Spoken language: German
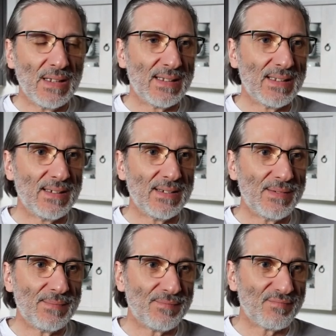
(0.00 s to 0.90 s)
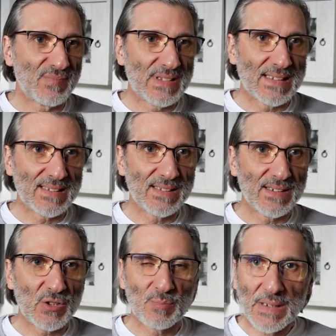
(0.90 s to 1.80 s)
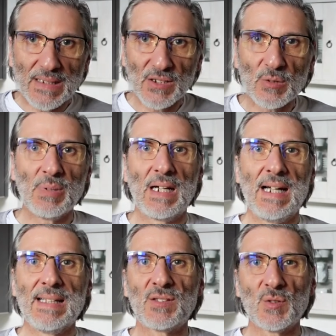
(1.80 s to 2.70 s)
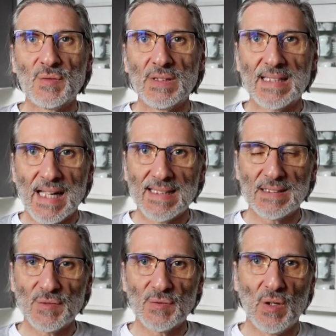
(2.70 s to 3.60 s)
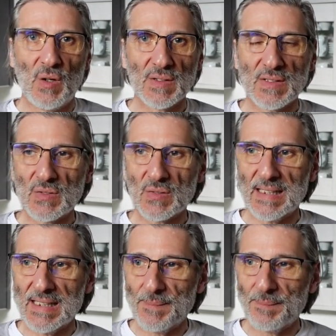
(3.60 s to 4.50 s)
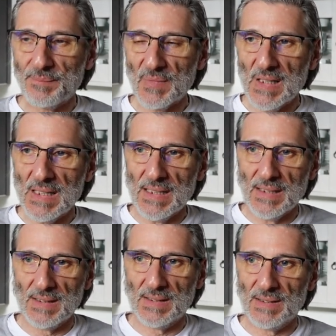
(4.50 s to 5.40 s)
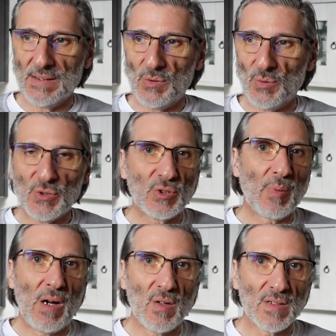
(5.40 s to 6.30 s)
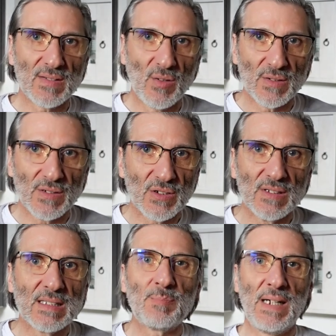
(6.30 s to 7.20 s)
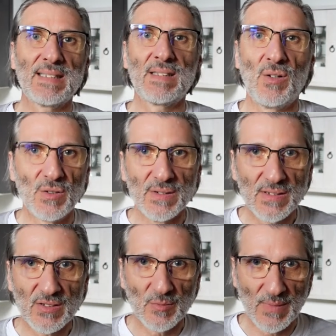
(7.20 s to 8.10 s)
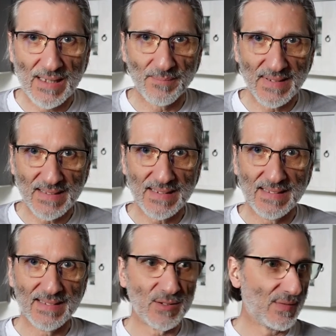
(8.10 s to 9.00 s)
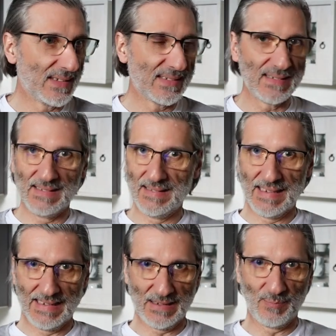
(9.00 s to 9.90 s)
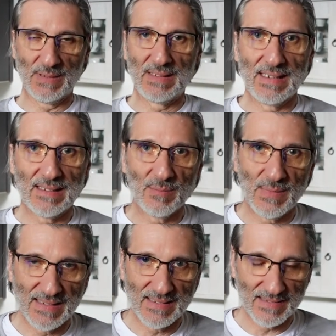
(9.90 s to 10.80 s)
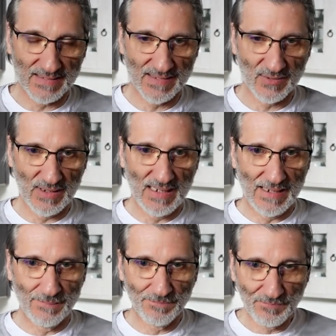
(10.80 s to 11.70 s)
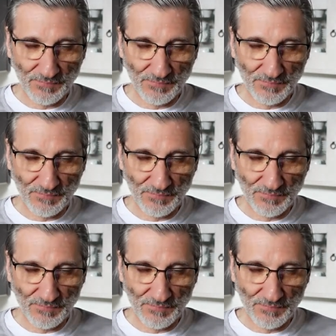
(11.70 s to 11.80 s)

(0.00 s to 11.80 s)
Ähm, das, ich bin nicht bereit, so viel Geld dafür auszugeben äh, und ich brauche es auch nicht und es passt auch nicht zu meinem Stil, sowas äh, Etepetete-mäßiges zu haben.